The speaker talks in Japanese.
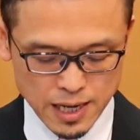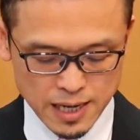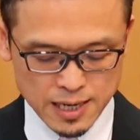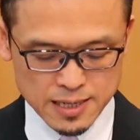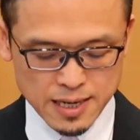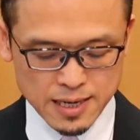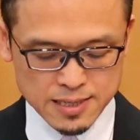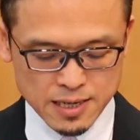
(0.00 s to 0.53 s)
あ
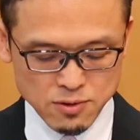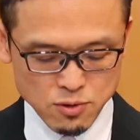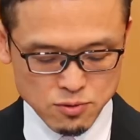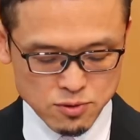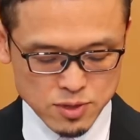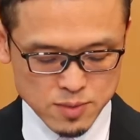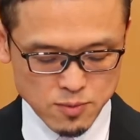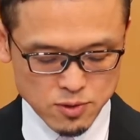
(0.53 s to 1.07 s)
なた方の
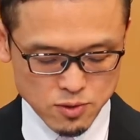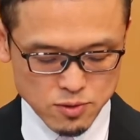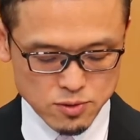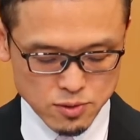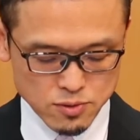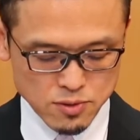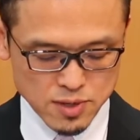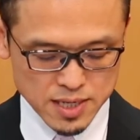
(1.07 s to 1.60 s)
贈り物を
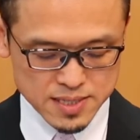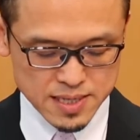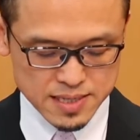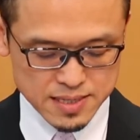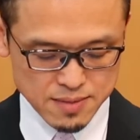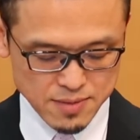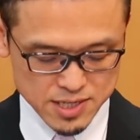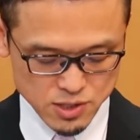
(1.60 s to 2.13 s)
届け
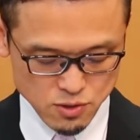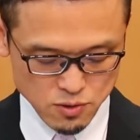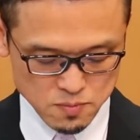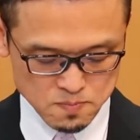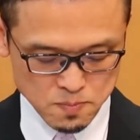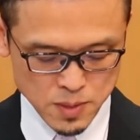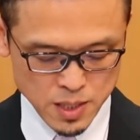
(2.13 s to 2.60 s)
させましょ